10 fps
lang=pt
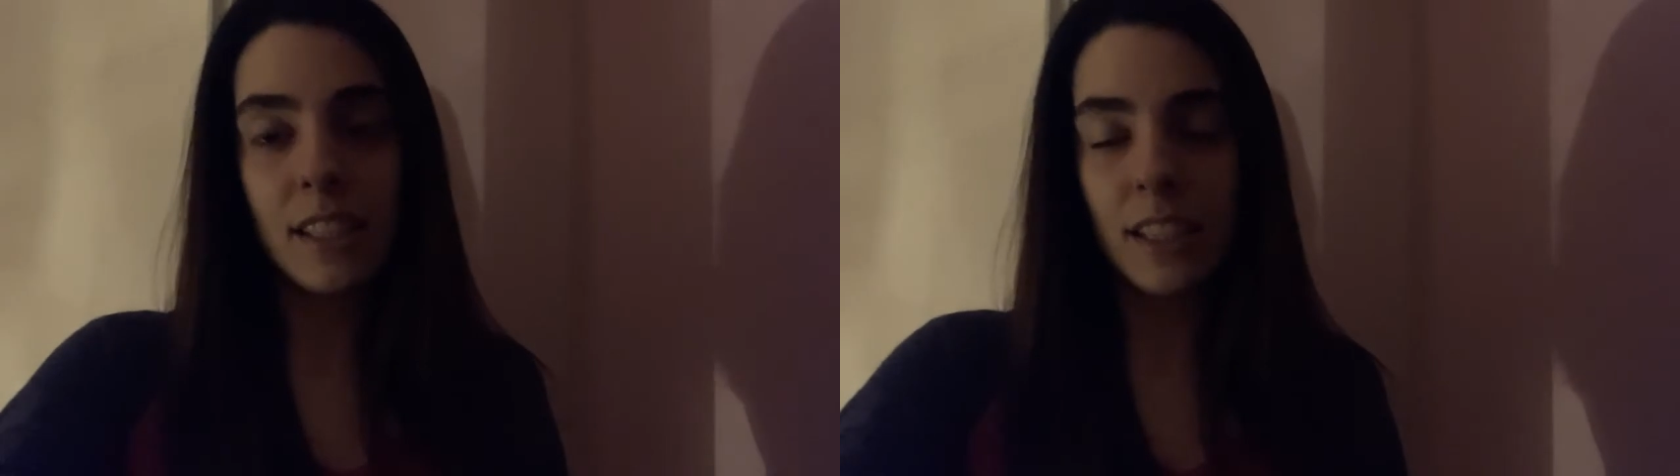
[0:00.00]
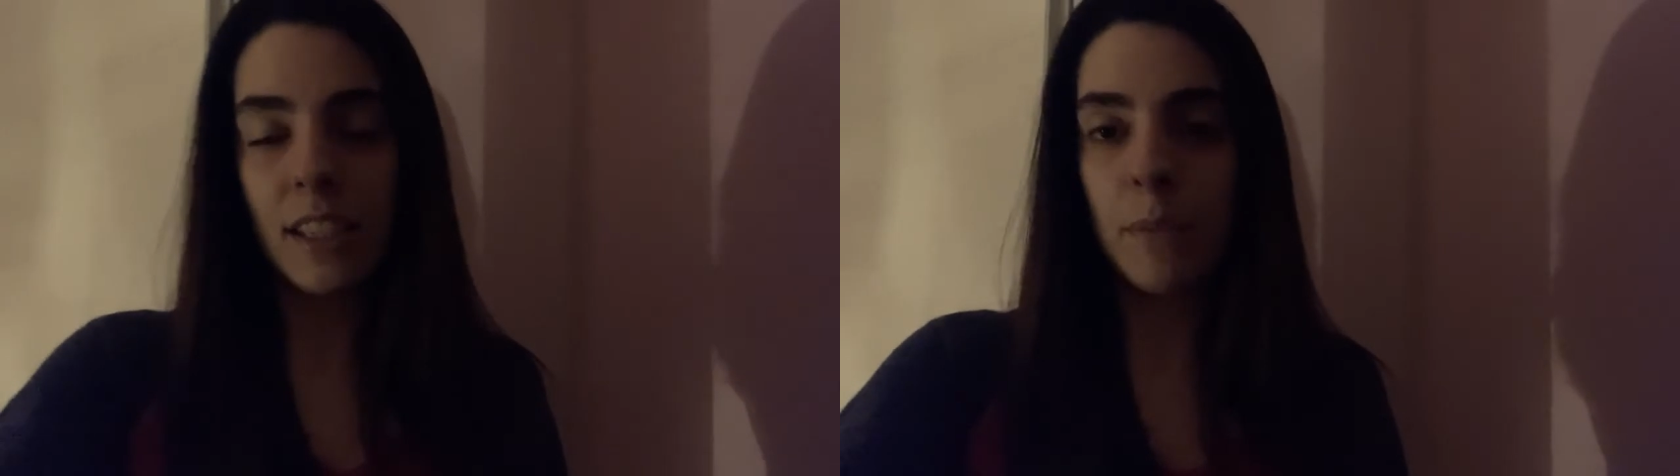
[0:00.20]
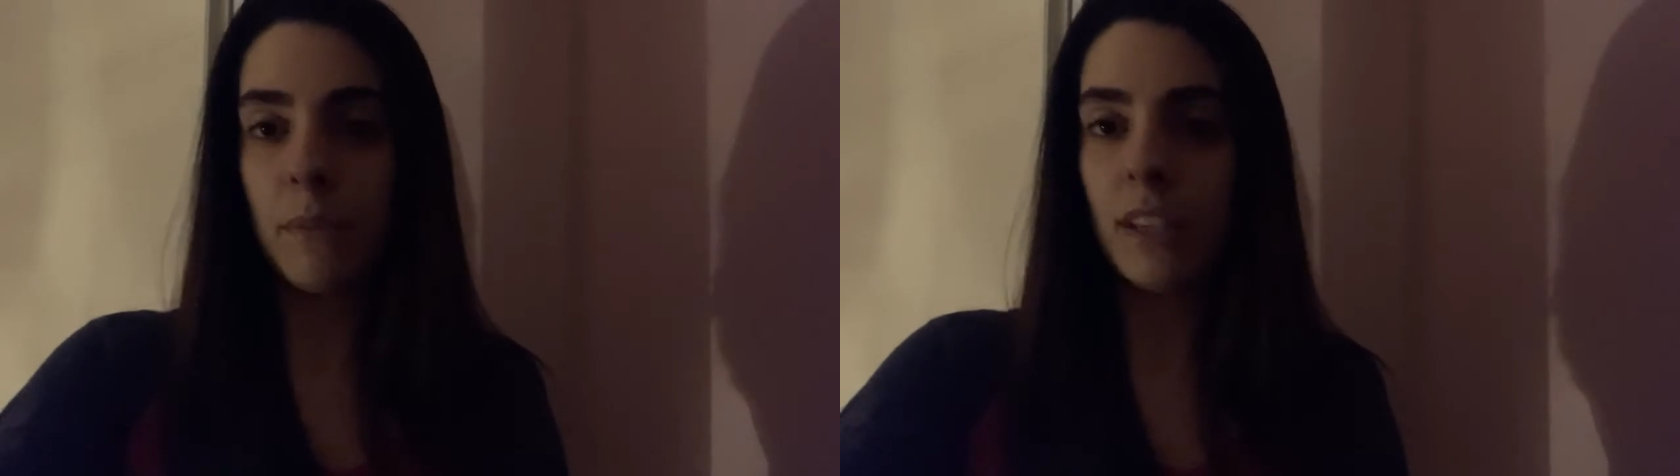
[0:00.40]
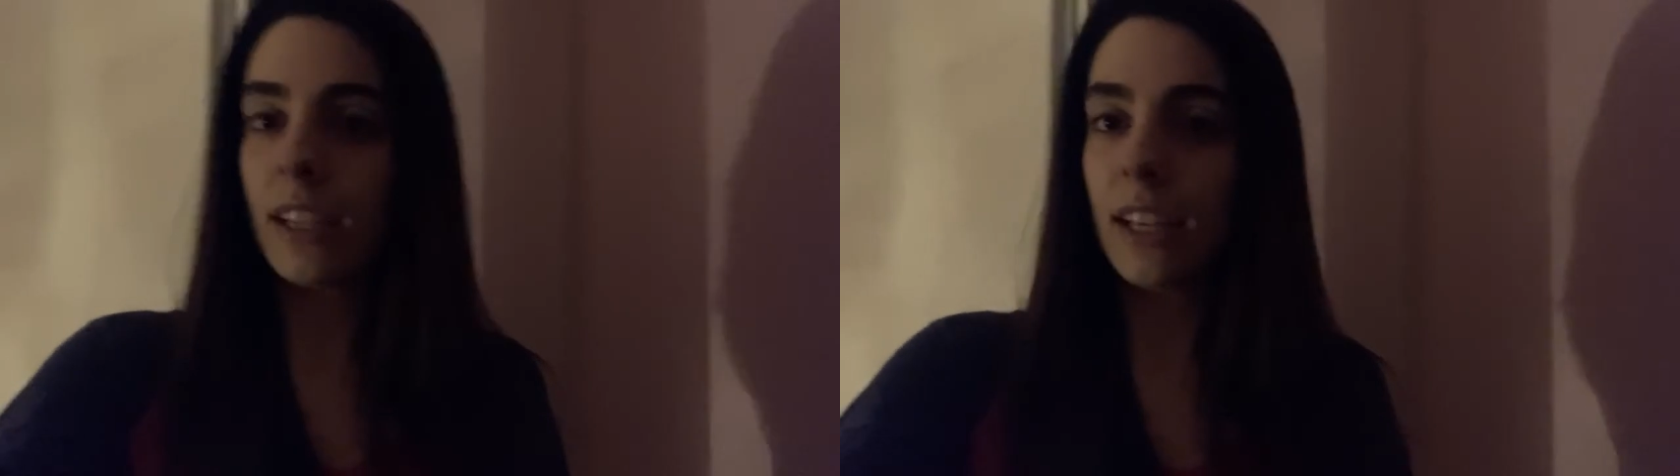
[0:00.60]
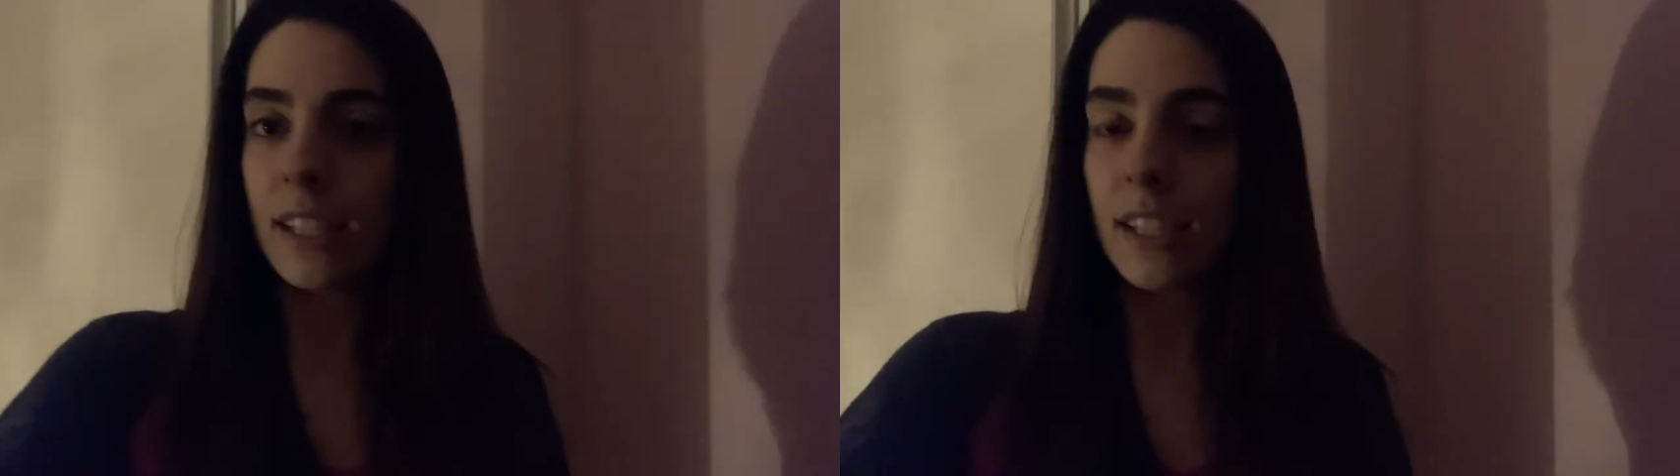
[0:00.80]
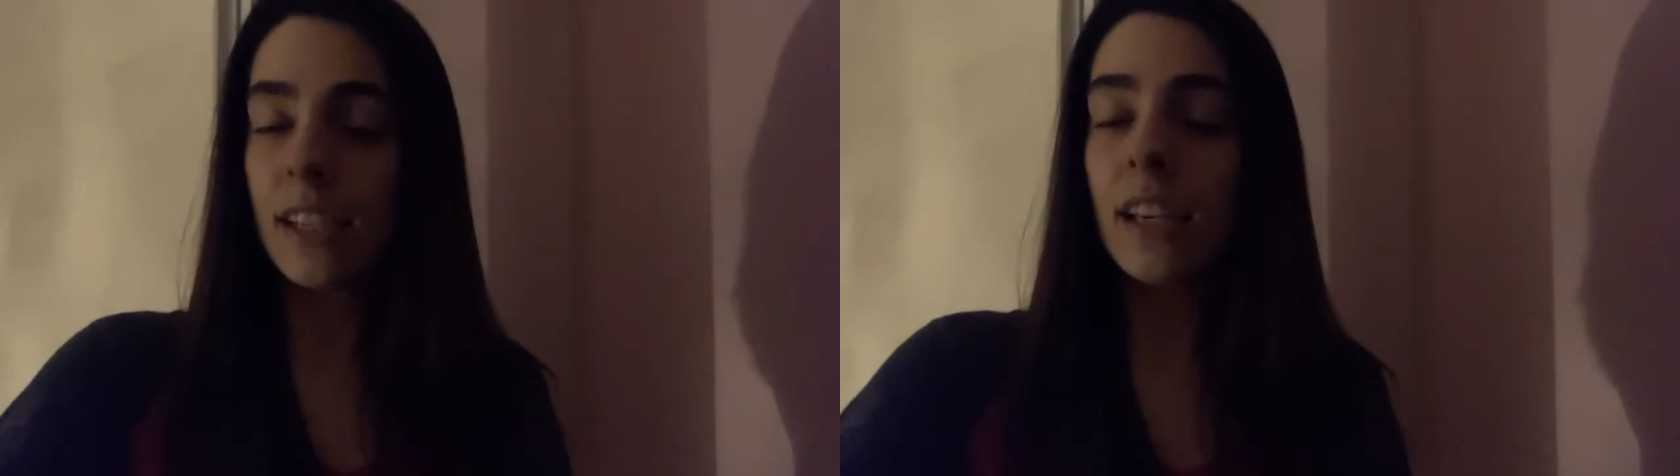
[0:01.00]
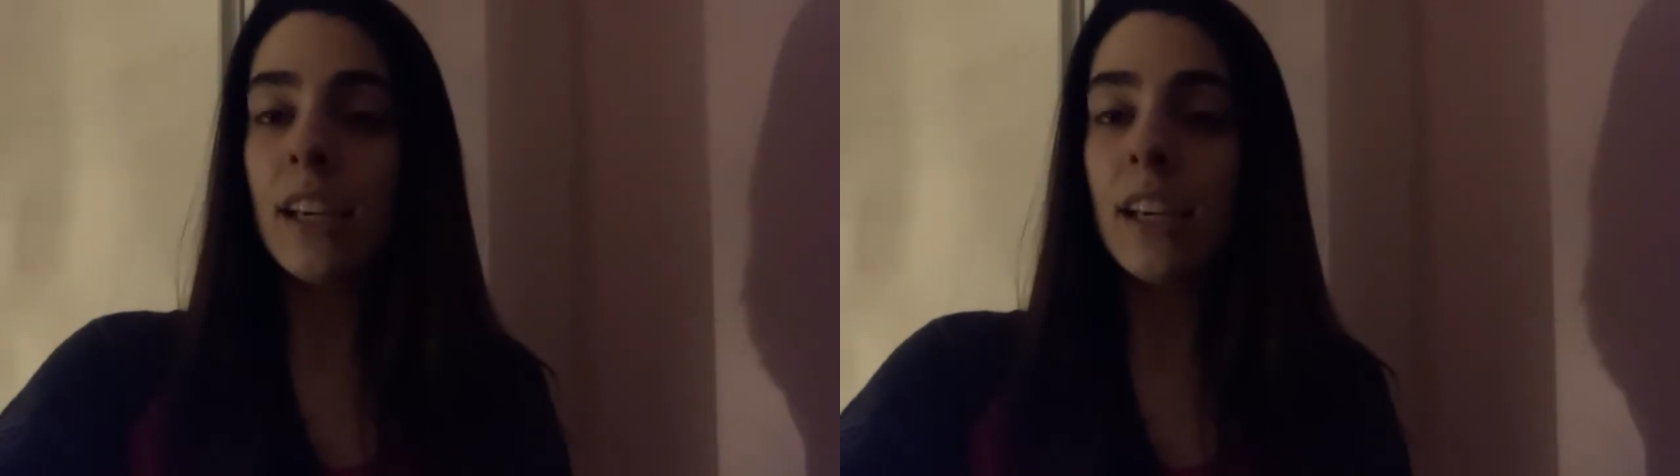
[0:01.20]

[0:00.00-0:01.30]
aqui na minha casa,